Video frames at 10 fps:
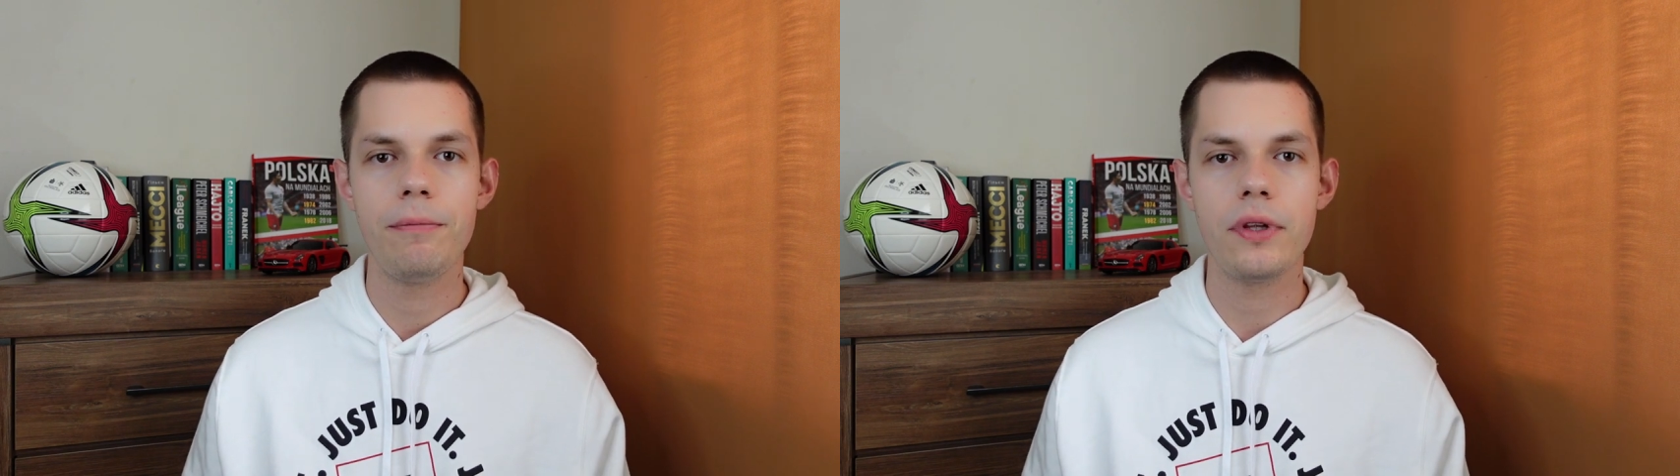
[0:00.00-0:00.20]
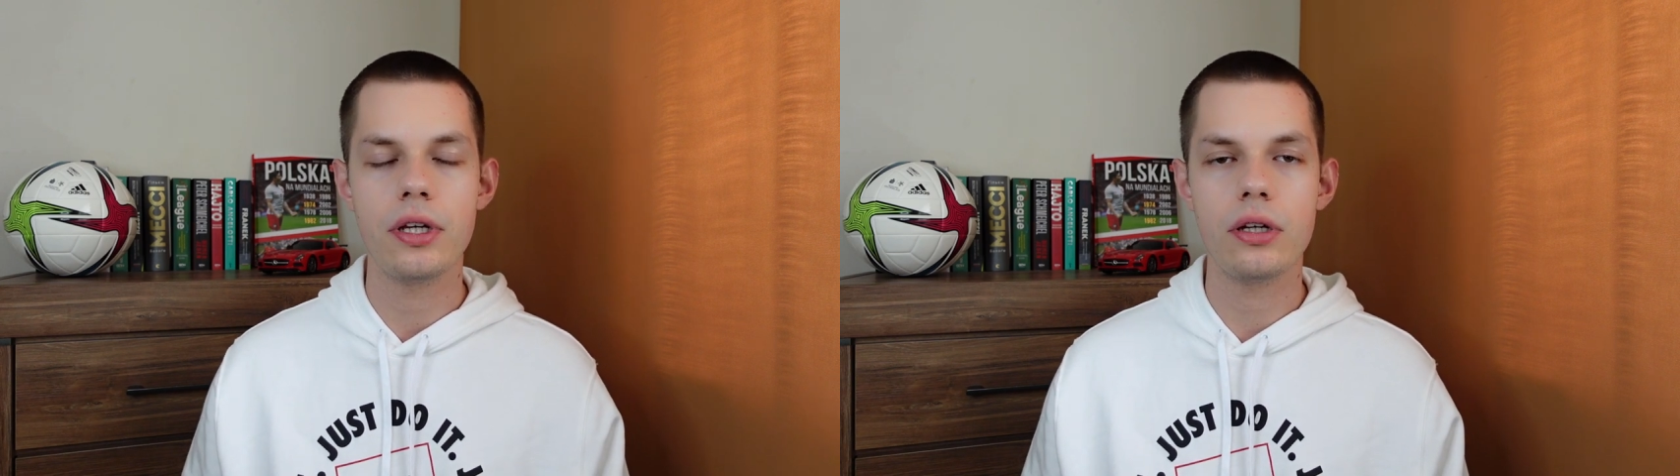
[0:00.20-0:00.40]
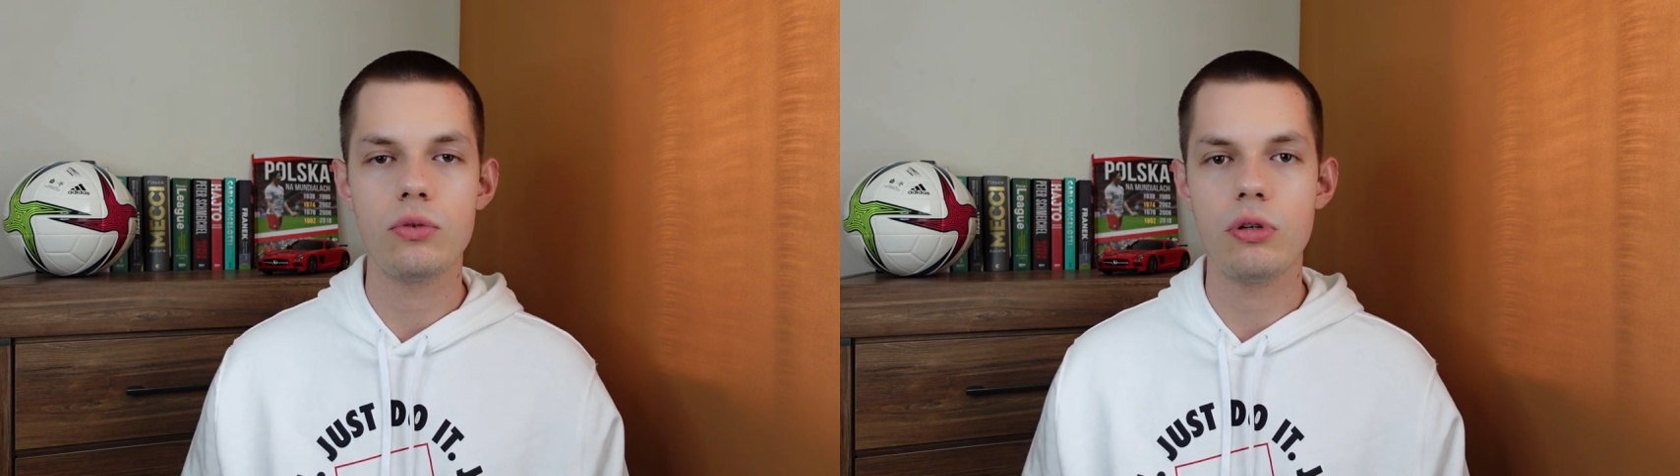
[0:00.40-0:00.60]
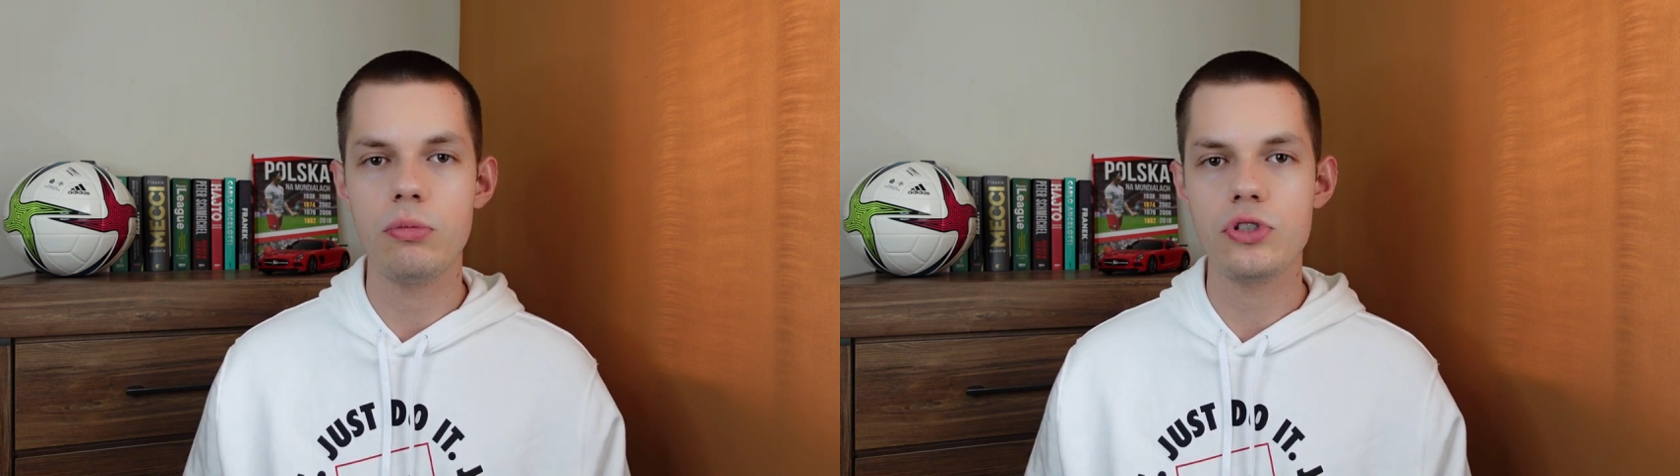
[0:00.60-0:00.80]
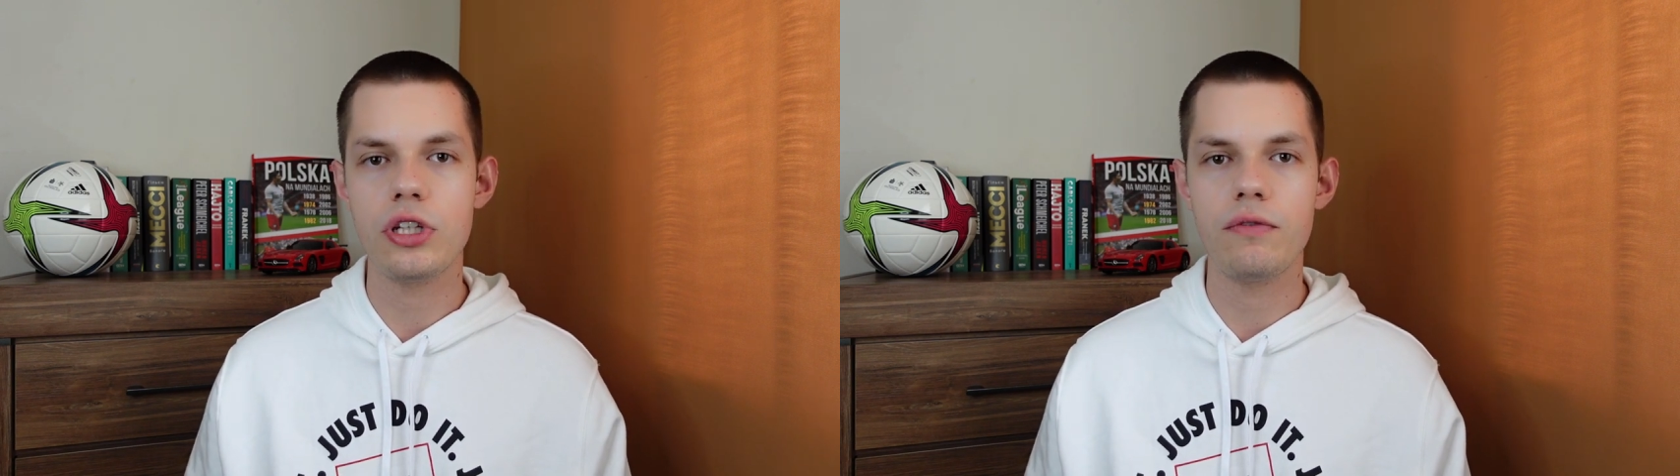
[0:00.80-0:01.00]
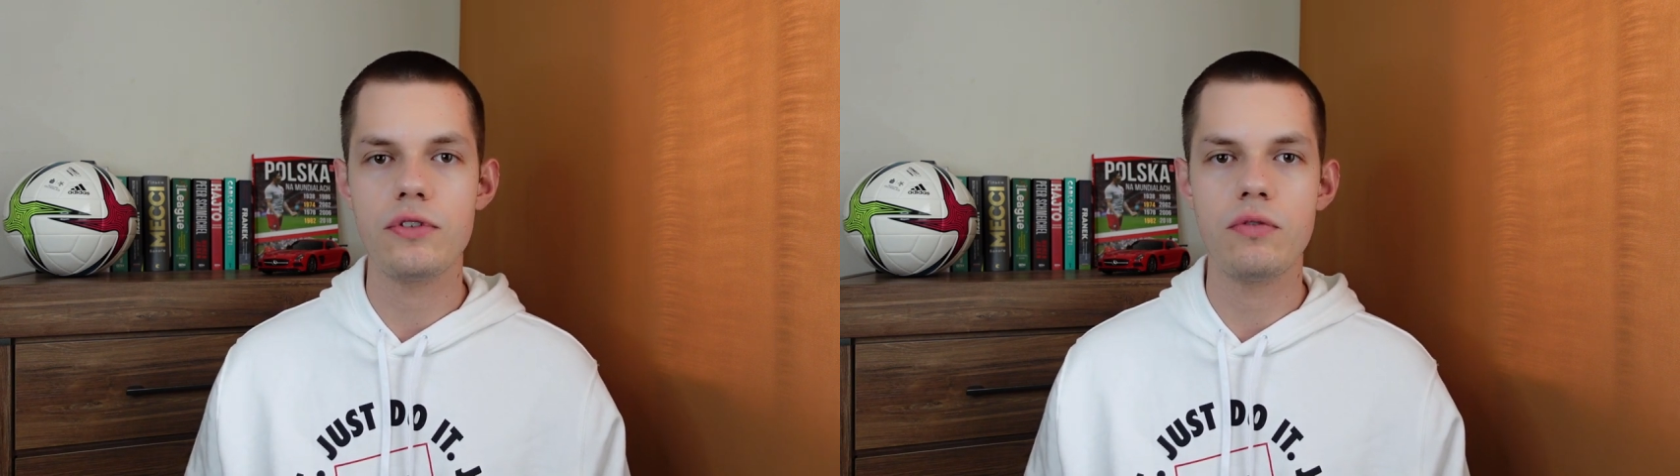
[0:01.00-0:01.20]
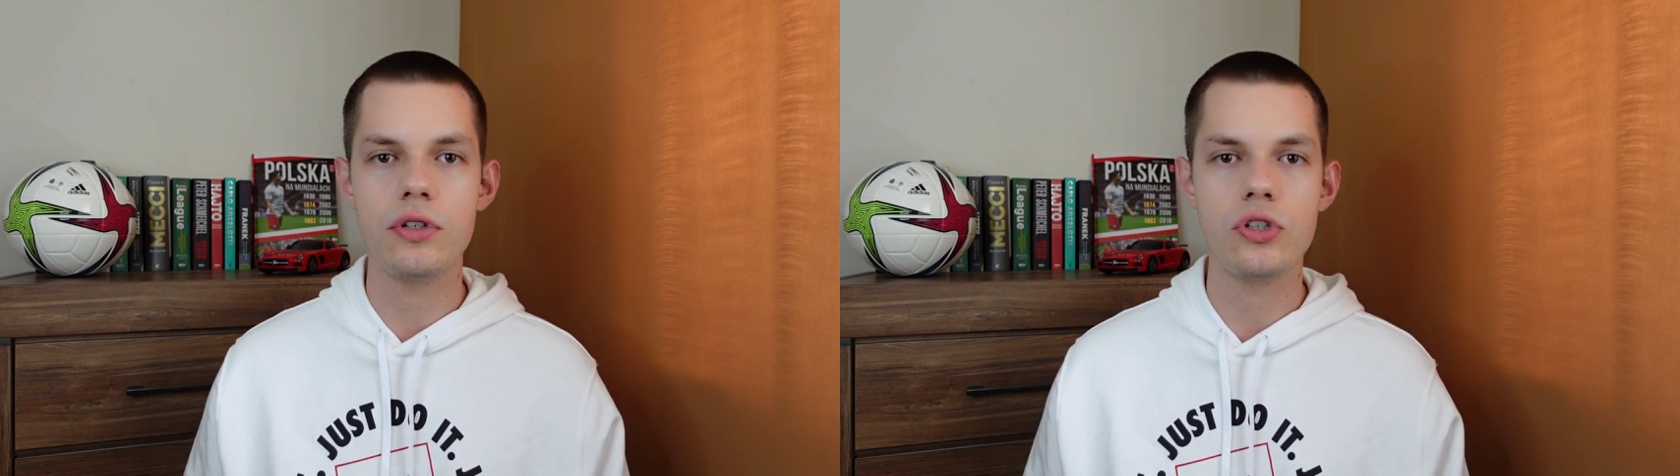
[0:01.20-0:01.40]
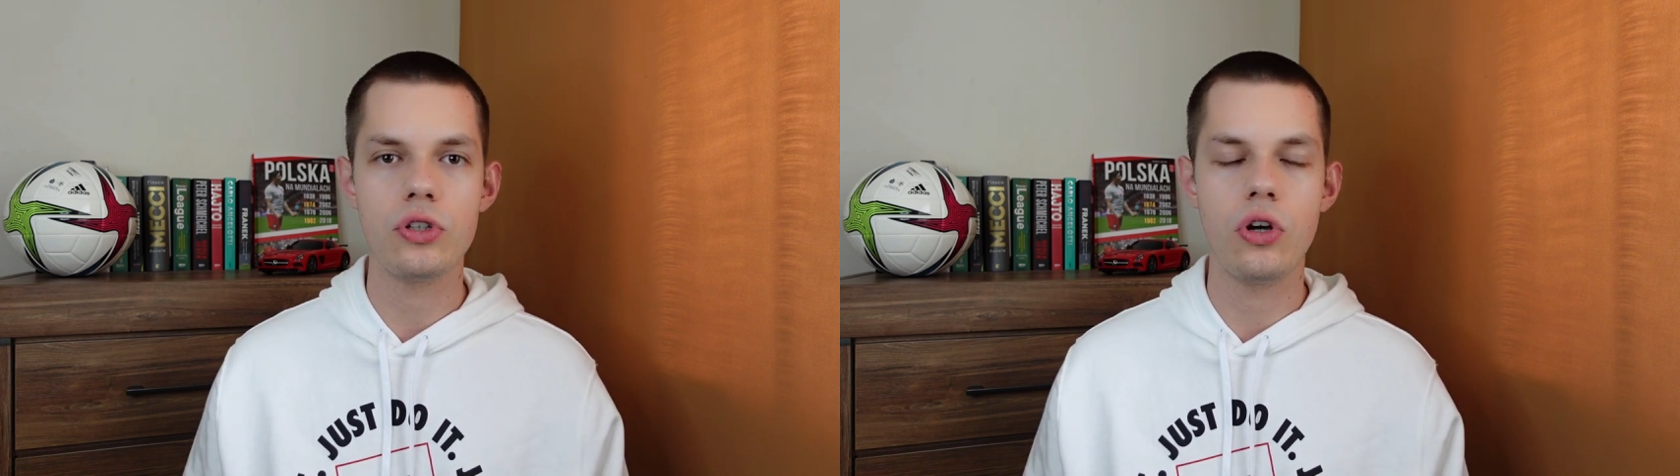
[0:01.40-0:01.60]
E, który może trafić
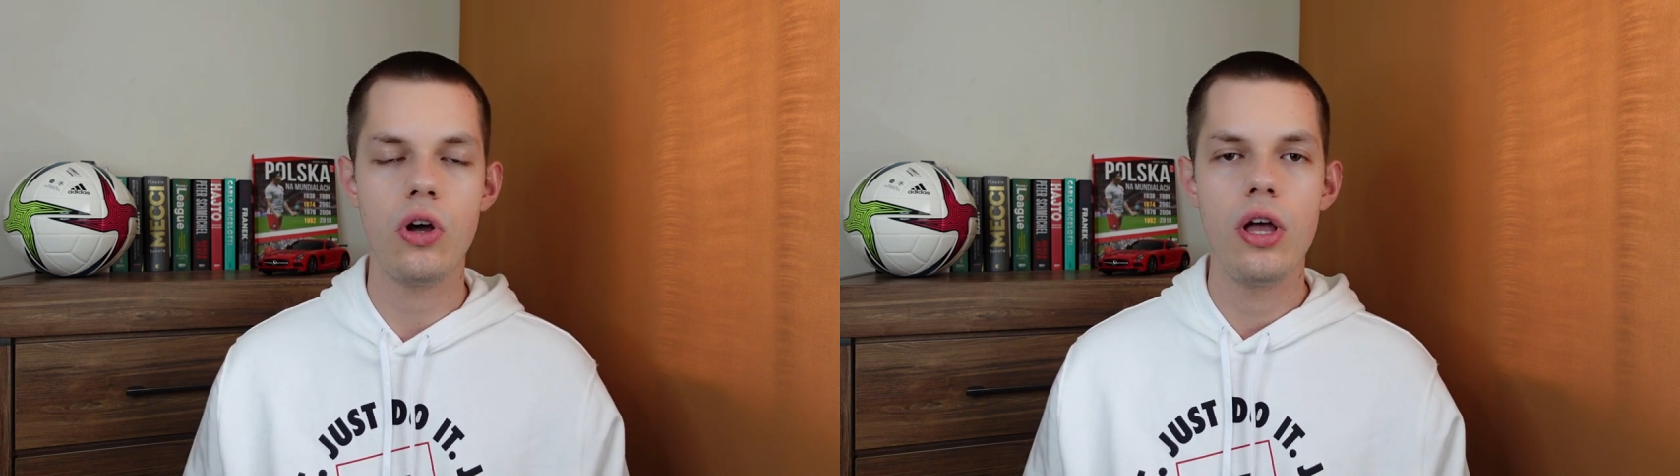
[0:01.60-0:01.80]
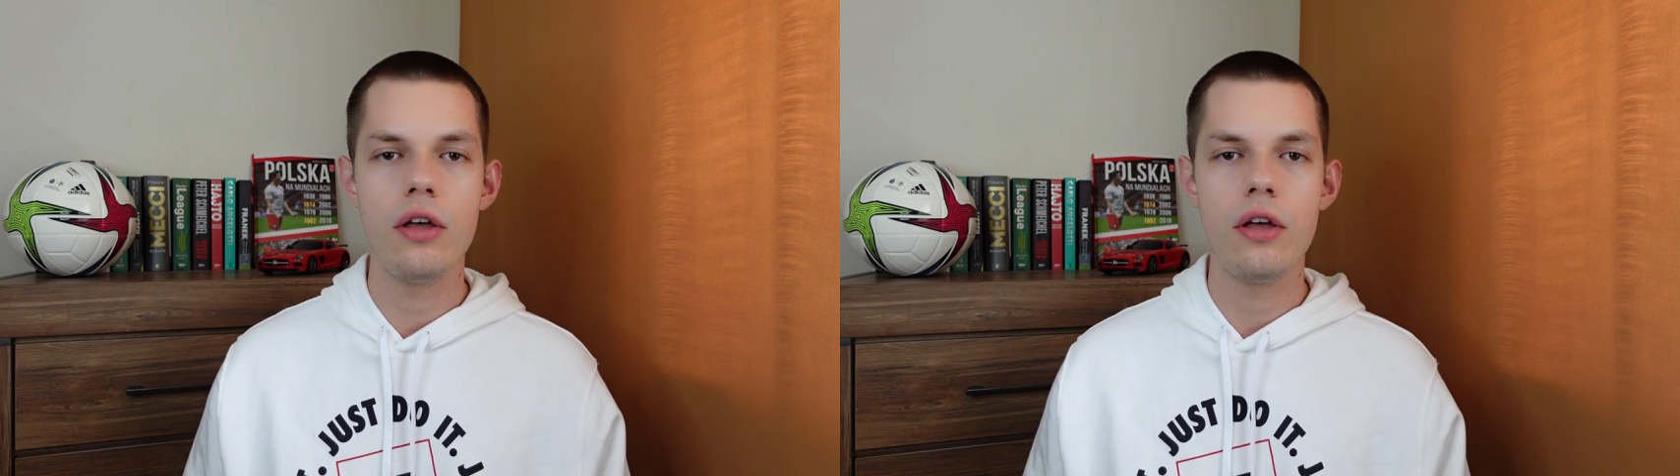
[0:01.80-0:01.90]
właśnie do